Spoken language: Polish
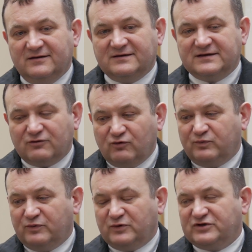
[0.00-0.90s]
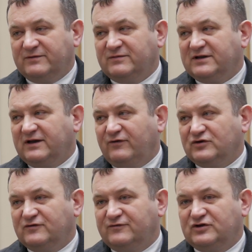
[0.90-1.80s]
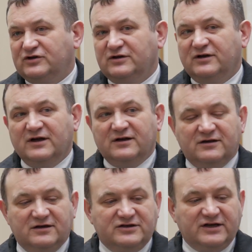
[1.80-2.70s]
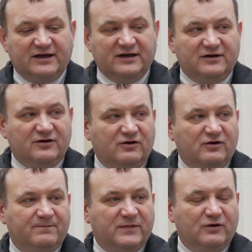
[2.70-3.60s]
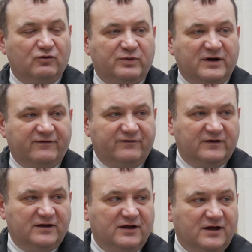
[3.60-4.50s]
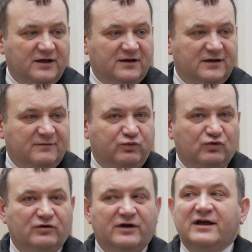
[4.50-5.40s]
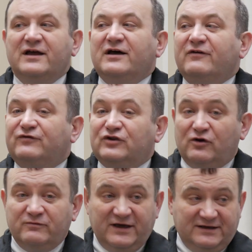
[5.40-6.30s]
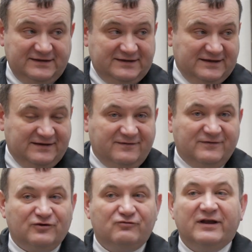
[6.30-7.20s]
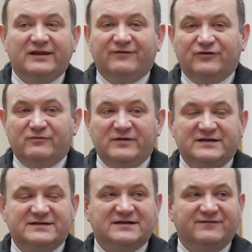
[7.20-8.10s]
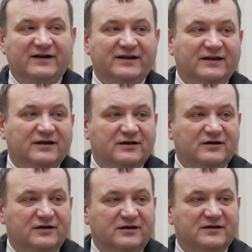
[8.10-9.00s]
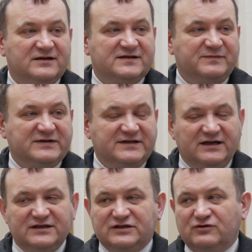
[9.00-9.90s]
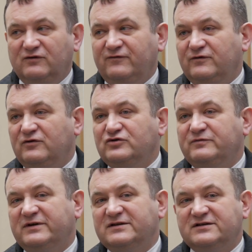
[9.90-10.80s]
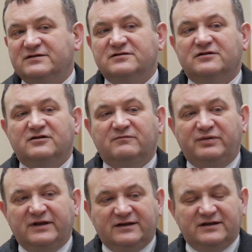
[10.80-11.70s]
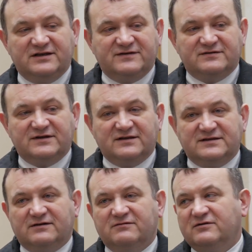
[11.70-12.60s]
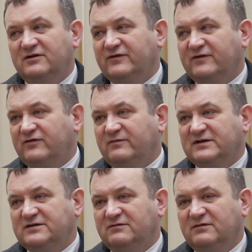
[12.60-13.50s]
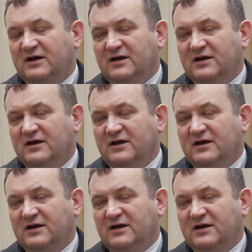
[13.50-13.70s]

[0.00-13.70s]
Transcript: zakup potrzebnych nawozów czy ziarna do upraw pól w to miejsce, dokładnie w to miejsce zwalnianych e, e, specjalistów, ludzi bardzo często kompletnie niezwiązanych z jakąkolwiek formacją